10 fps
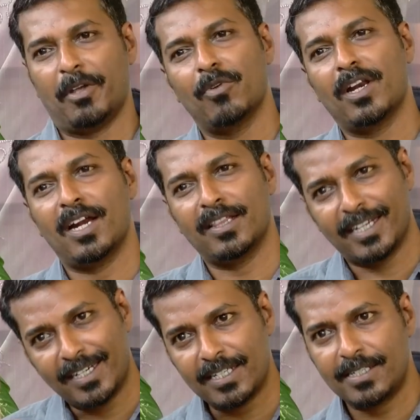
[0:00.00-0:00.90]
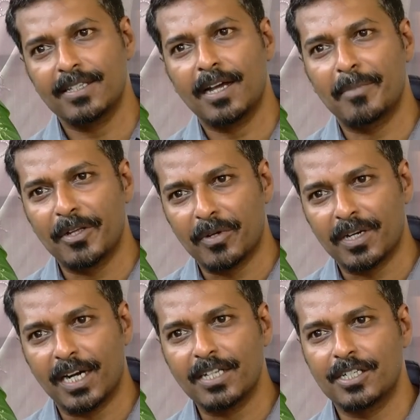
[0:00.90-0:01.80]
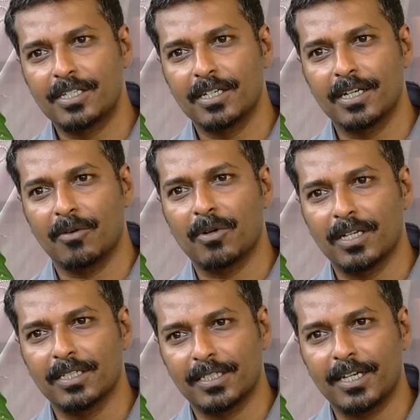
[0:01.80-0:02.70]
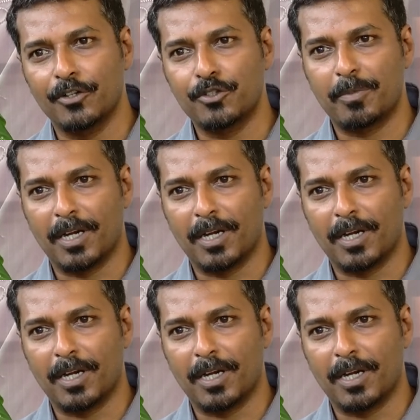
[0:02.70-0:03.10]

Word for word: இப்போ இவ்வளோ நாள் இந்த இண்டஸ்ட்ரி தான் அப்படி நினச்சிட்டு அவங்கள சரியாக யூஸ்